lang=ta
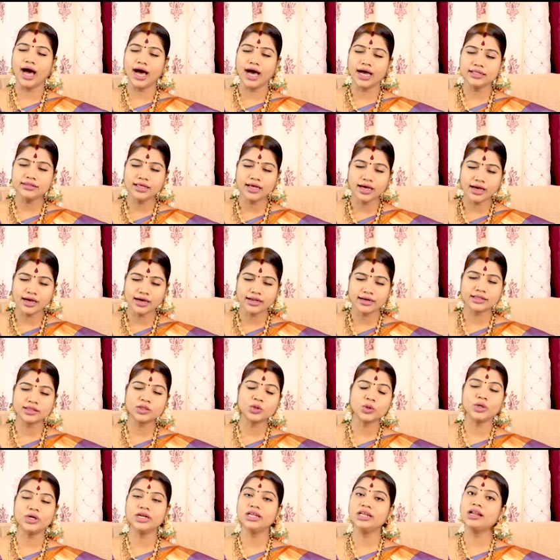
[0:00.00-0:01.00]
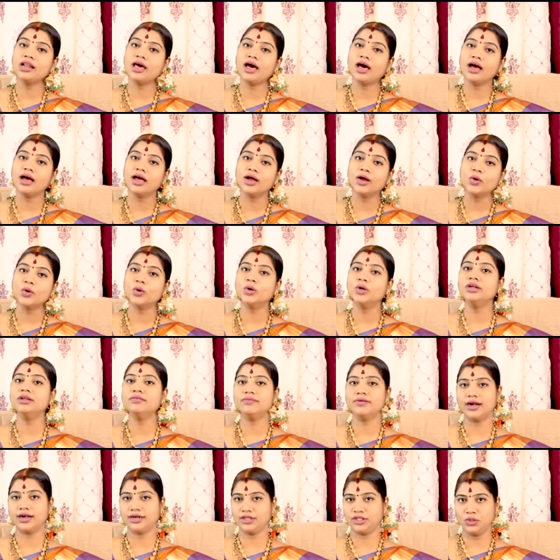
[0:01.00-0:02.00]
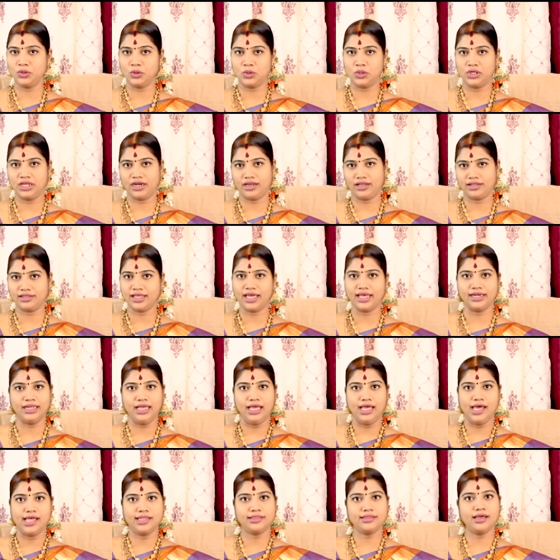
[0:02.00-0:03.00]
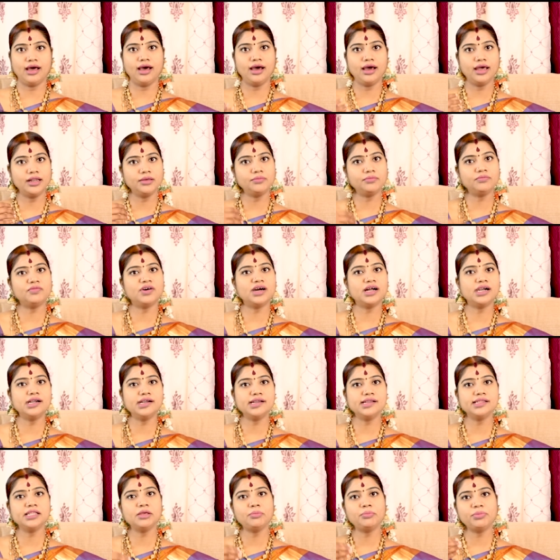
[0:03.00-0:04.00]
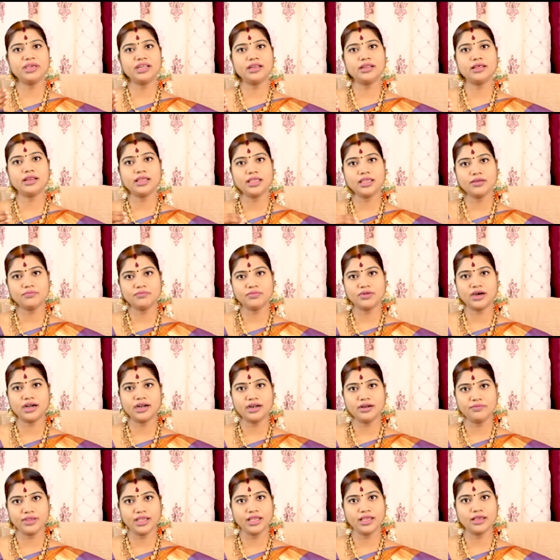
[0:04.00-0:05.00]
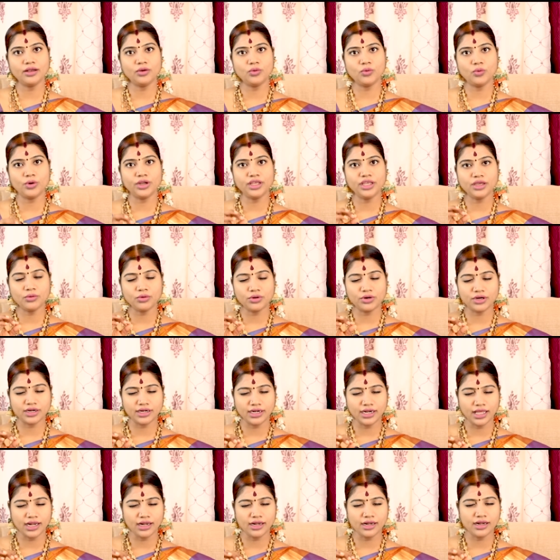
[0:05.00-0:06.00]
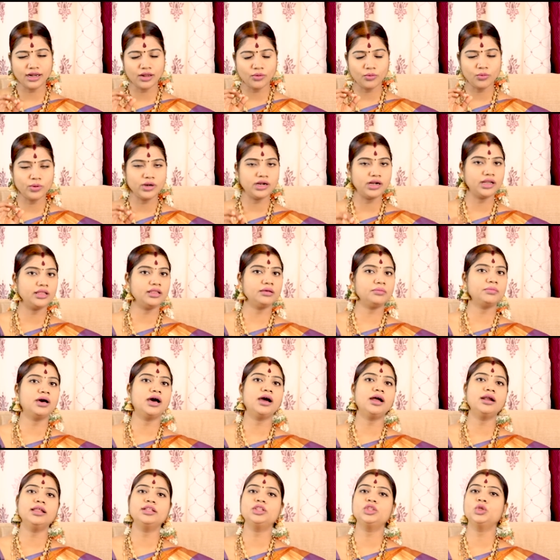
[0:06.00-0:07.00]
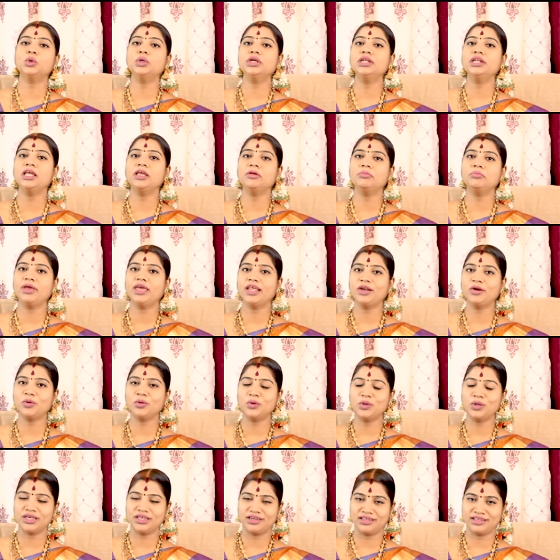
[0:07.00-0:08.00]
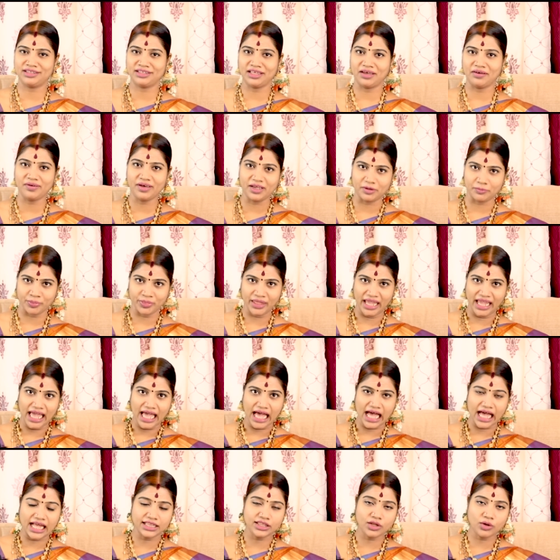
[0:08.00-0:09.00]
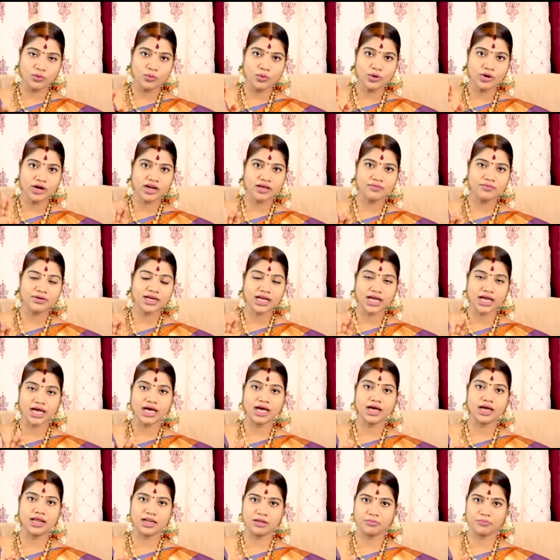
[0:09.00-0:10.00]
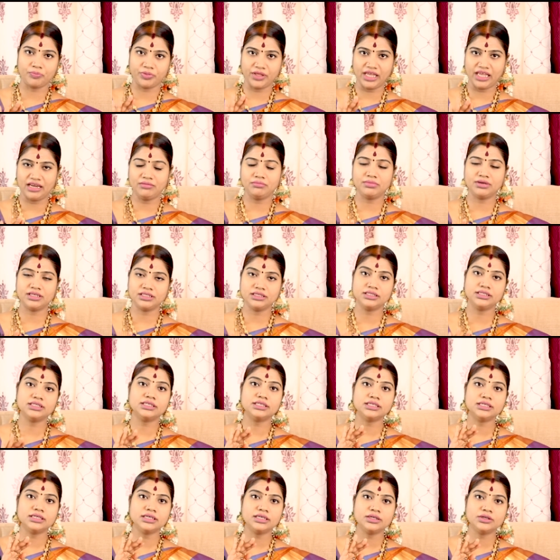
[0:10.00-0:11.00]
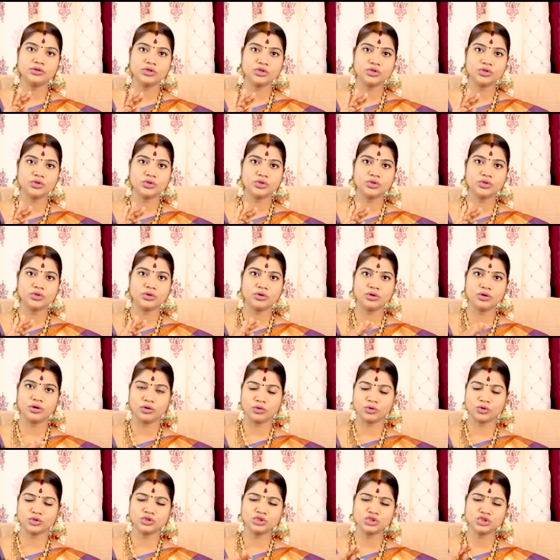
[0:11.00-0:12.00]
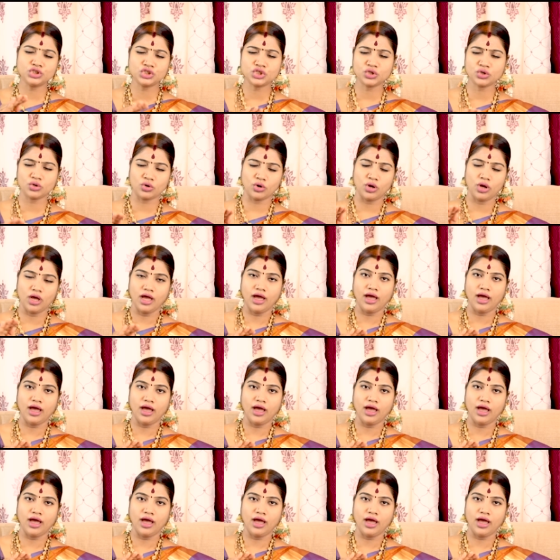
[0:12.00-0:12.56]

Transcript: ஆதார தொழிலாக கொண்டு வாழ்ந்து கொண்டிருந்தார் தானும் வாழ்ந்து பிறரையும் வாழ்விக்கக்கூடிய ஒரு நல்ல உன்னதமான தொழிலை மேற்கொண்டிருந்தவர் அந்த உழவு காலம் என்பது ஒரு கொஞ்சம்